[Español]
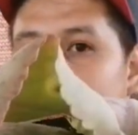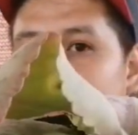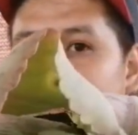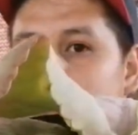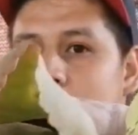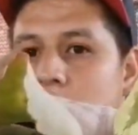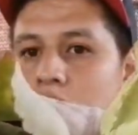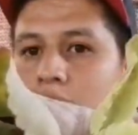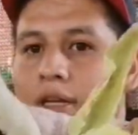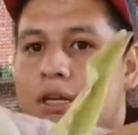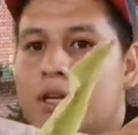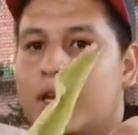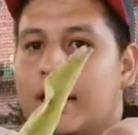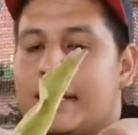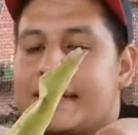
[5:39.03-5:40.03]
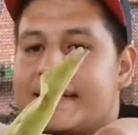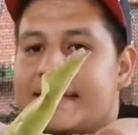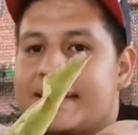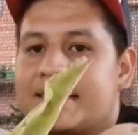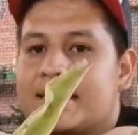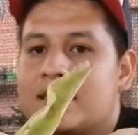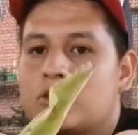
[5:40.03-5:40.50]
Esto,
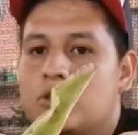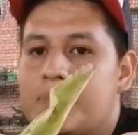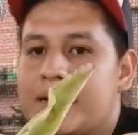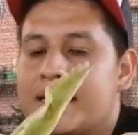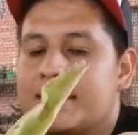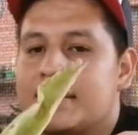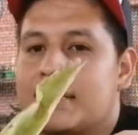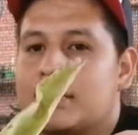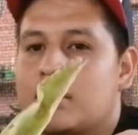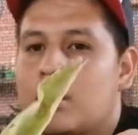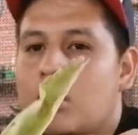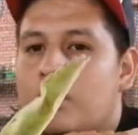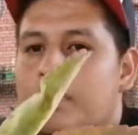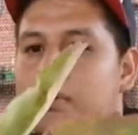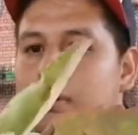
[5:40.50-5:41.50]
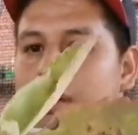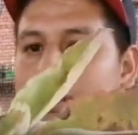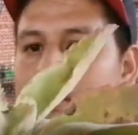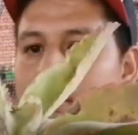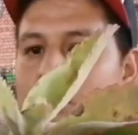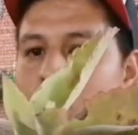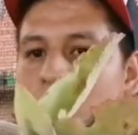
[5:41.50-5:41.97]
este está súper estresado porque
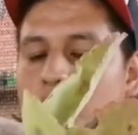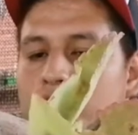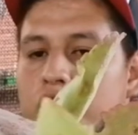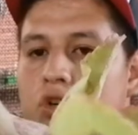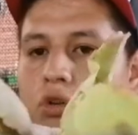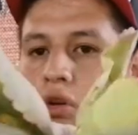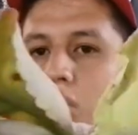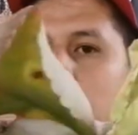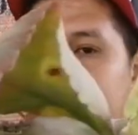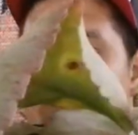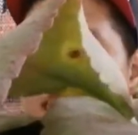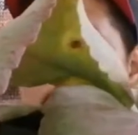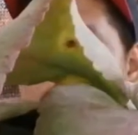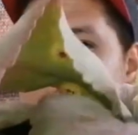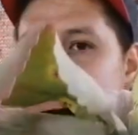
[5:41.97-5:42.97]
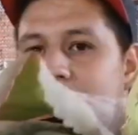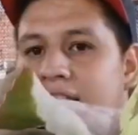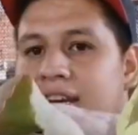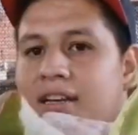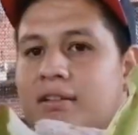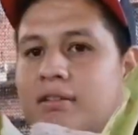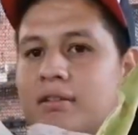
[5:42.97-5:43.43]
hace mucho no lo regaba,
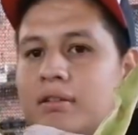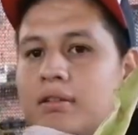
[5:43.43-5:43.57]
miren.